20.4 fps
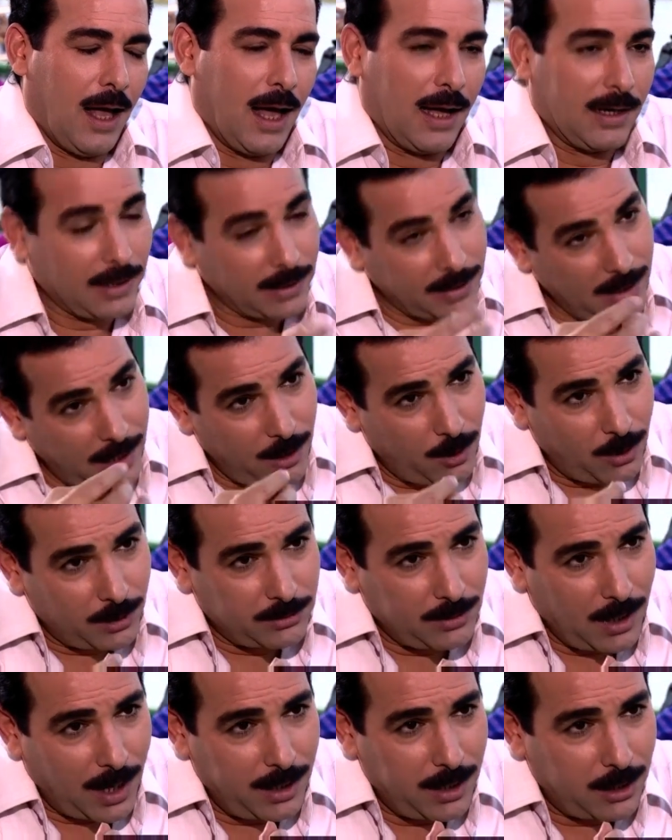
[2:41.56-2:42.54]
أنا جاي
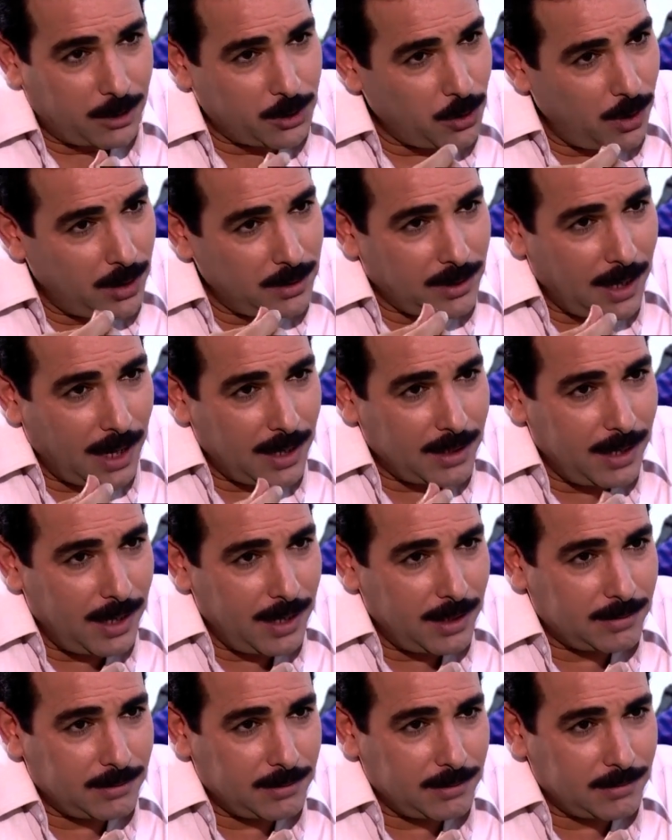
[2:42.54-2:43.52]
أوضح لك شوية
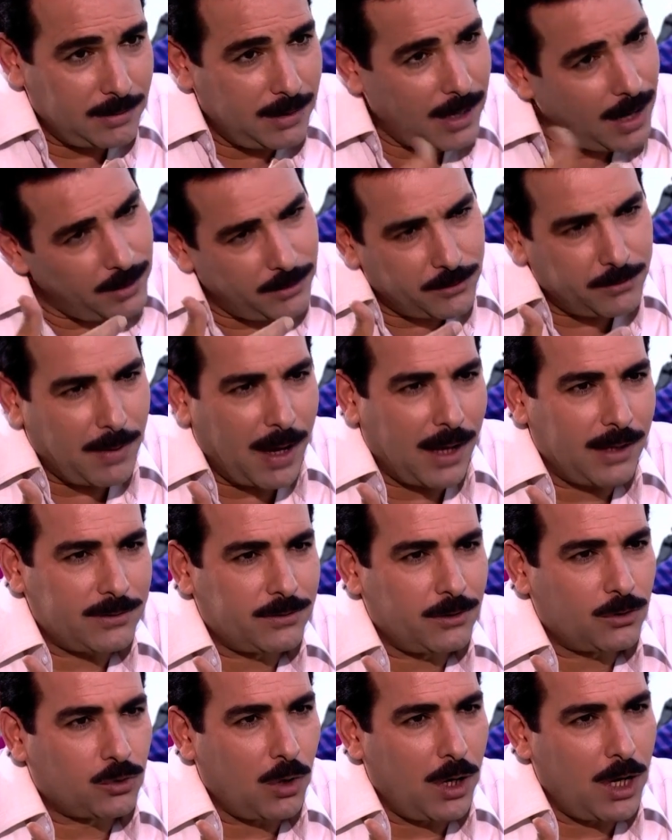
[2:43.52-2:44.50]
حاجات جايز ما
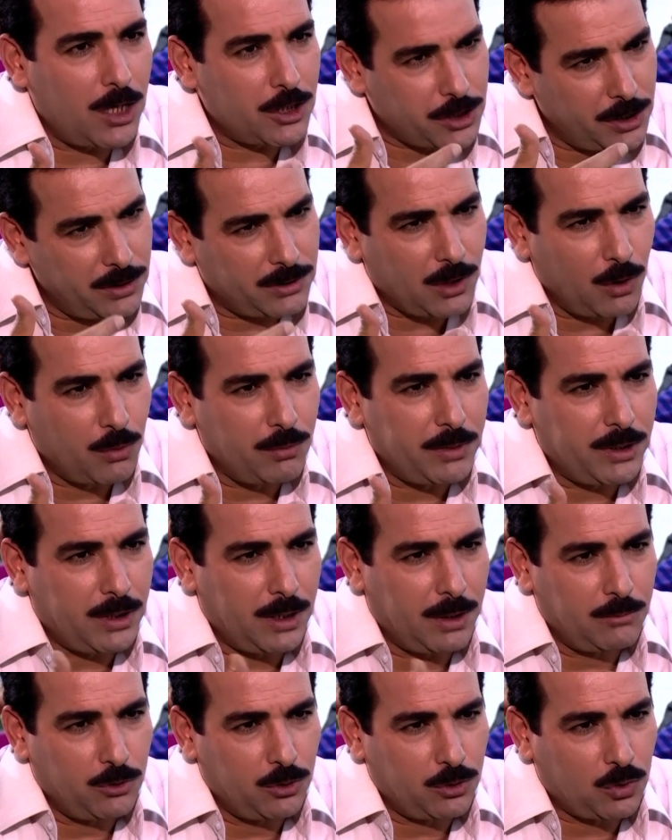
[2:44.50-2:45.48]
حسيتوهاش أنت
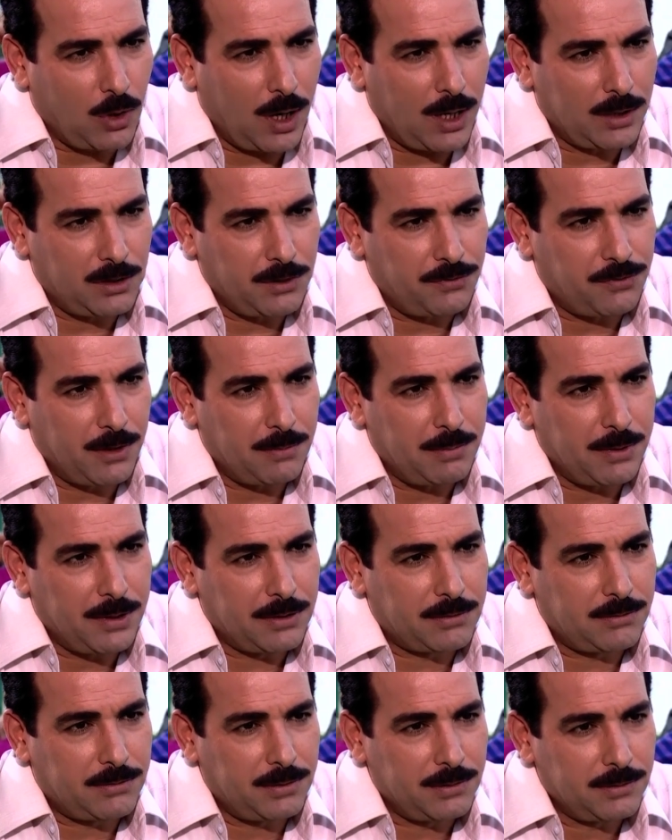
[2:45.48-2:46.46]
ومنعم وأنتوا عندي في
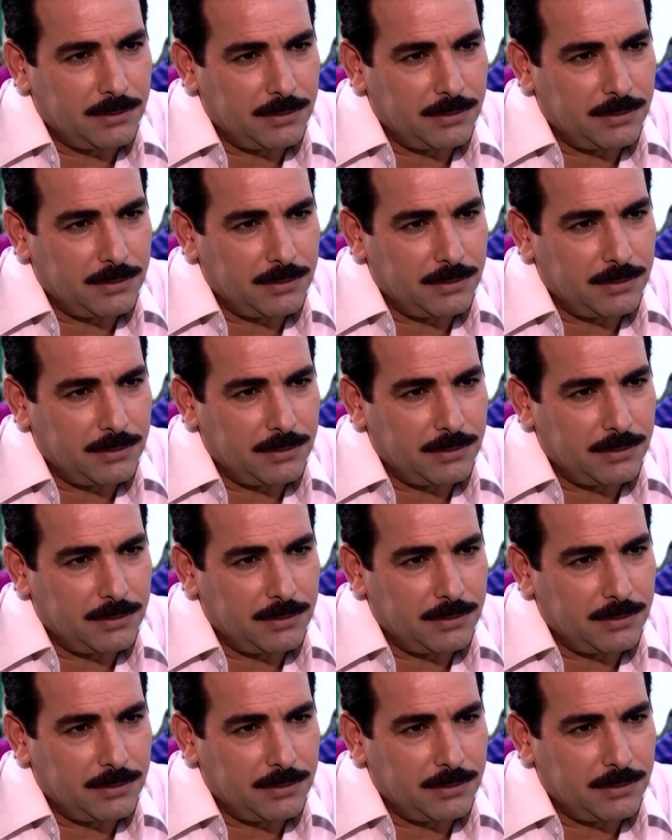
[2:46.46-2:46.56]
البيت